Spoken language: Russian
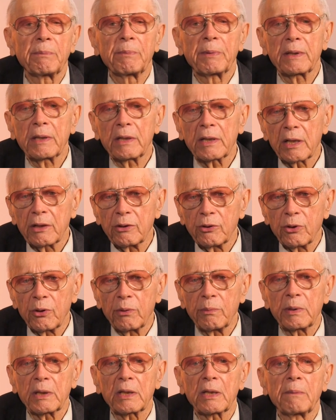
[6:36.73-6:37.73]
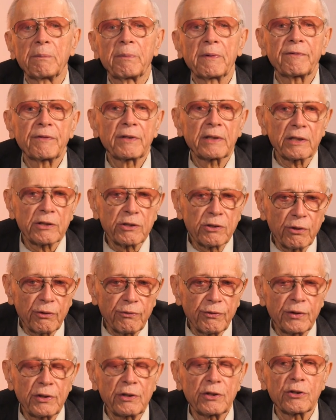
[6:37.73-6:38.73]
по экономике, по
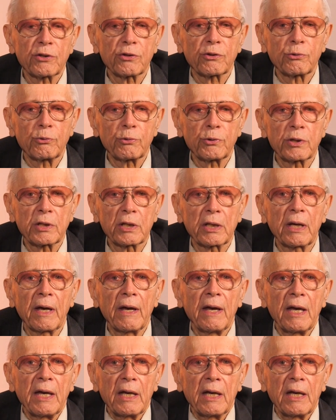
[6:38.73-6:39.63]
философии дискуссии,